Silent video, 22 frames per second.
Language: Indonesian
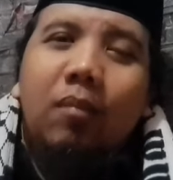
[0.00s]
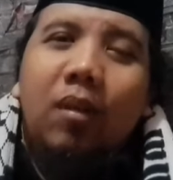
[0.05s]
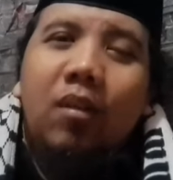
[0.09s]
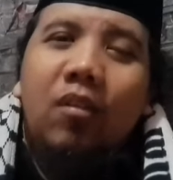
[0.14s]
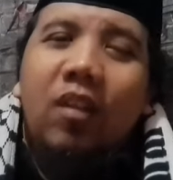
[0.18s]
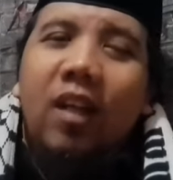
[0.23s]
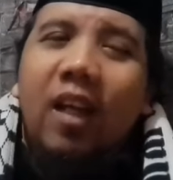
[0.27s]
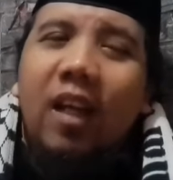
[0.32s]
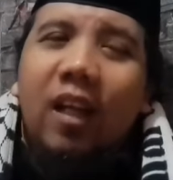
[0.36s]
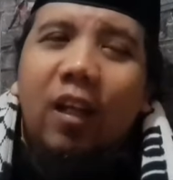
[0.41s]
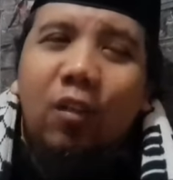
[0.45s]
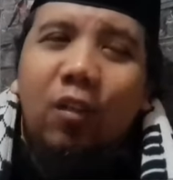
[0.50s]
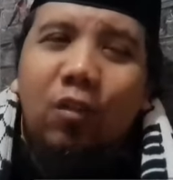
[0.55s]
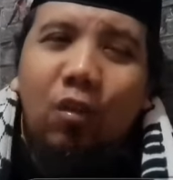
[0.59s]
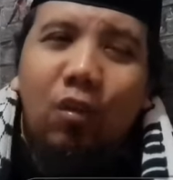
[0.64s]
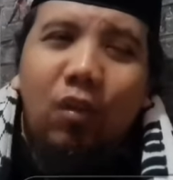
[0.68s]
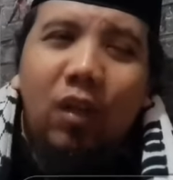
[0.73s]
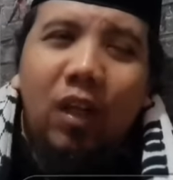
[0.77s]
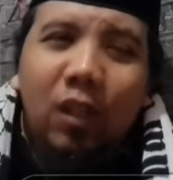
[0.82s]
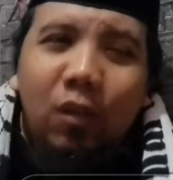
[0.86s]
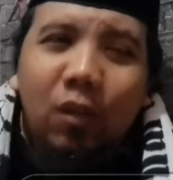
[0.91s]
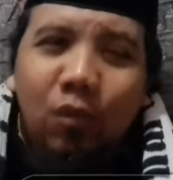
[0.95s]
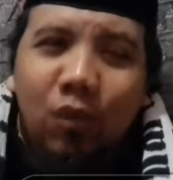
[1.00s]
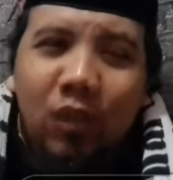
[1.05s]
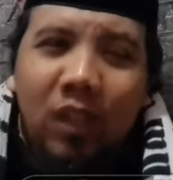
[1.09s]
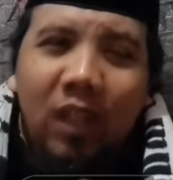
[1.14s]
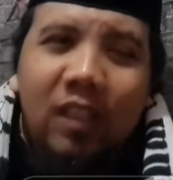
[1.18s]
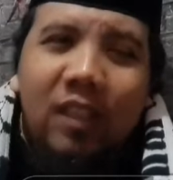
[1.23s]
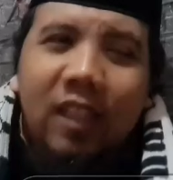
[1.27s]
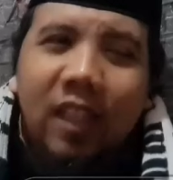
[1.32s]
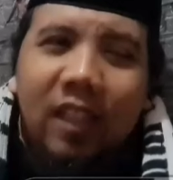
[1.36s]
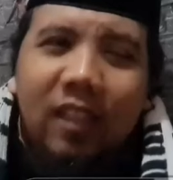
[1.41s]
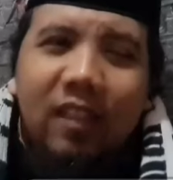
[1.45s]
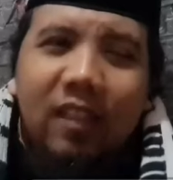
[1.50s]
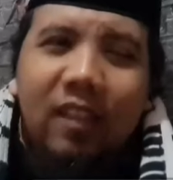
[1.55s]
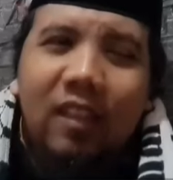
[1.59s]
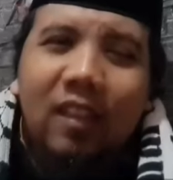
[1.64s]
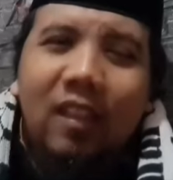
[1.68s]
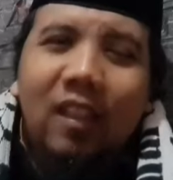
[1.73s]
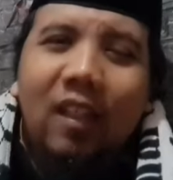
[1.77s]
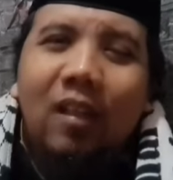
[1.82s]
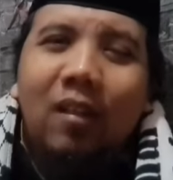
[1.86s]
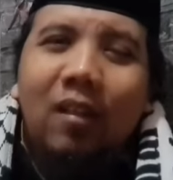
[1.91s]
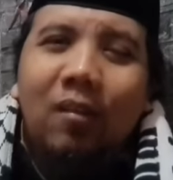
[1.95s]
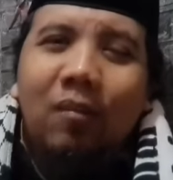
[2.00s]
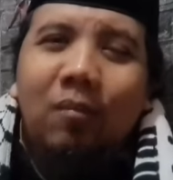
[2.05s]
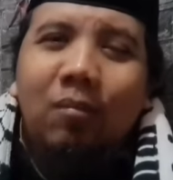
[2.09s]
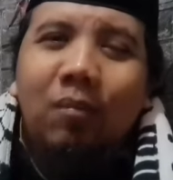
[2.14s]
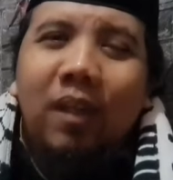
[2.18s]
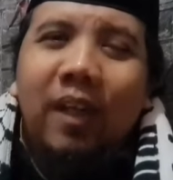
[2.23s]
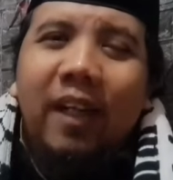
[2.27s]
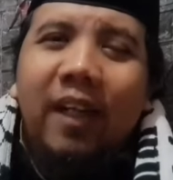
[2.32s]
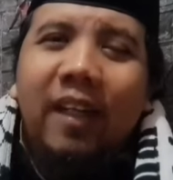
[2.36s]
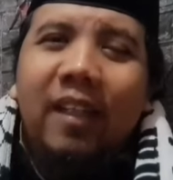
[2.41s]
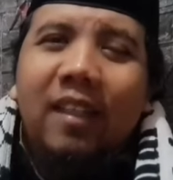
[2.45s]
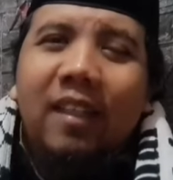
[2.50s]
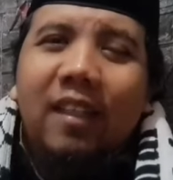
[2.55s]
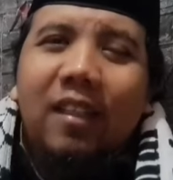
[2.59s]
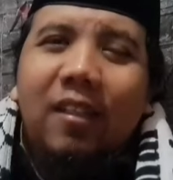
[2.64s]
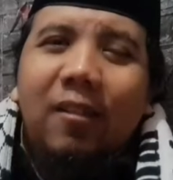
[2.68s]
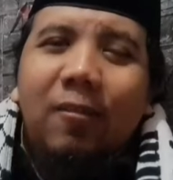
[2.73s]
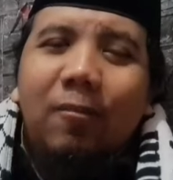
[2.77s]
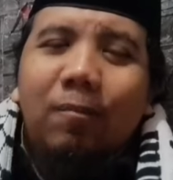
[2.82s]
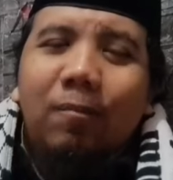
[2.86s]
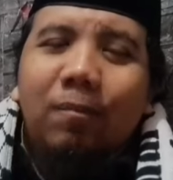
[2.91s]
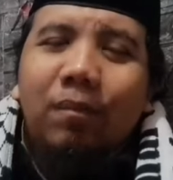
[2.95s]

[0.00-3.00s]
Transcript: Mas Agung Anugrah Jati yang mengedit